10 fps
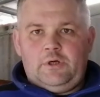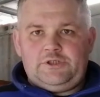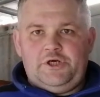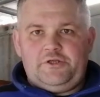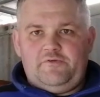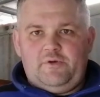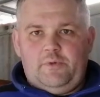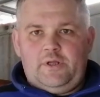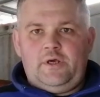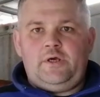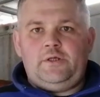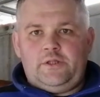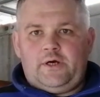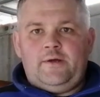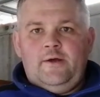обращайте внимание.
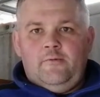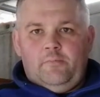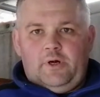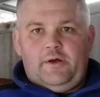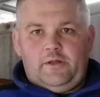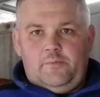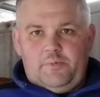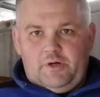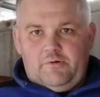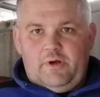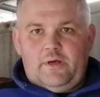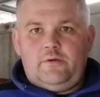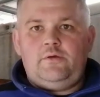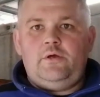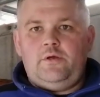Итак, правило
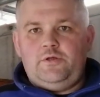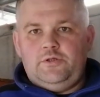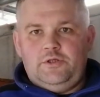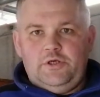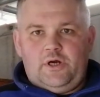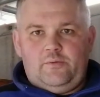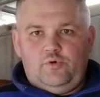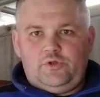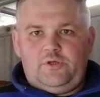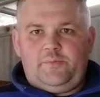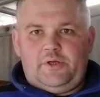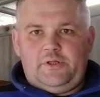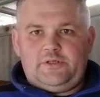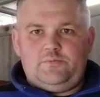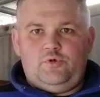первое. Не работать перед
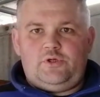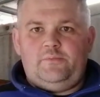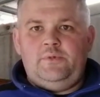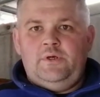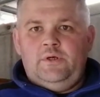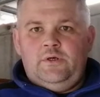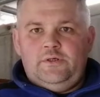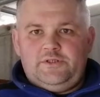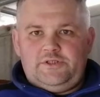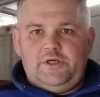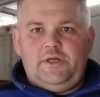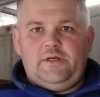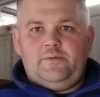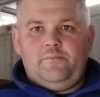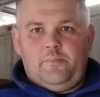осмотром
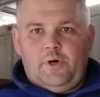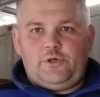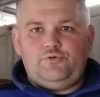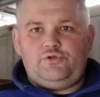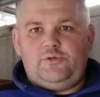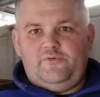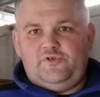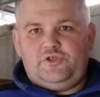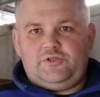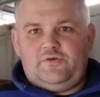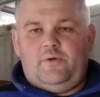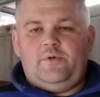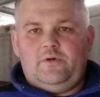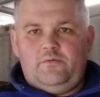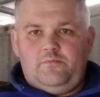сильно пахнущими
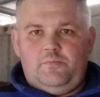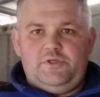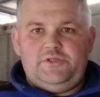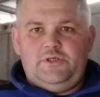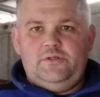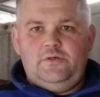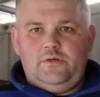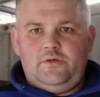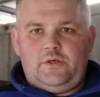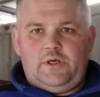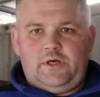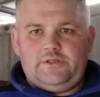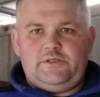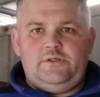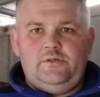веществами. Бензин,
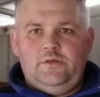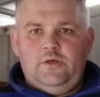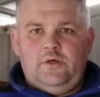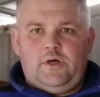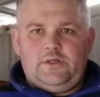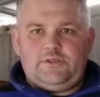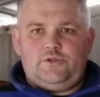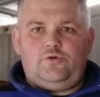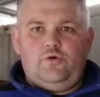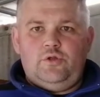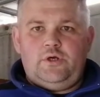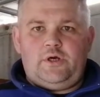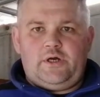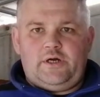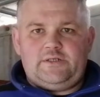керосин, ацетон,
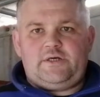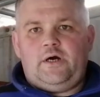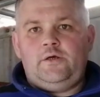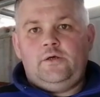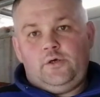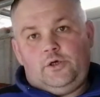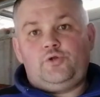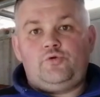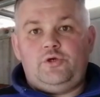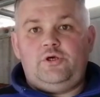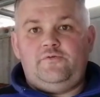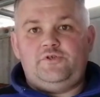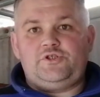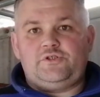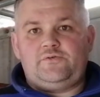краска и другие
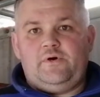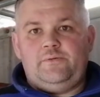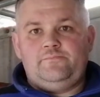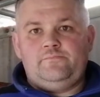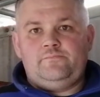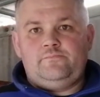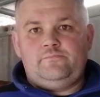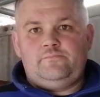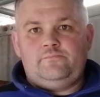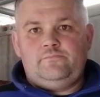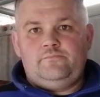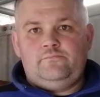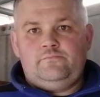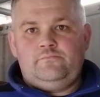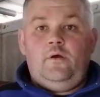вещества.
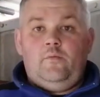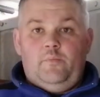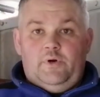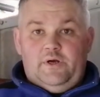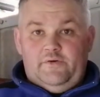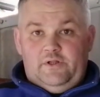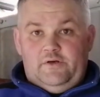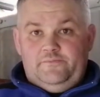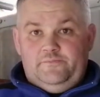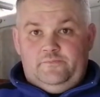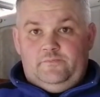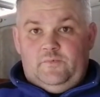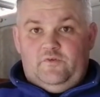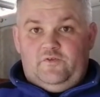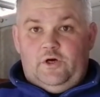Правило
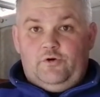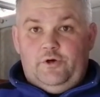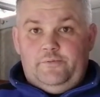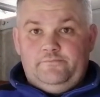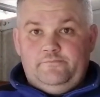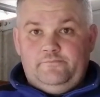второе.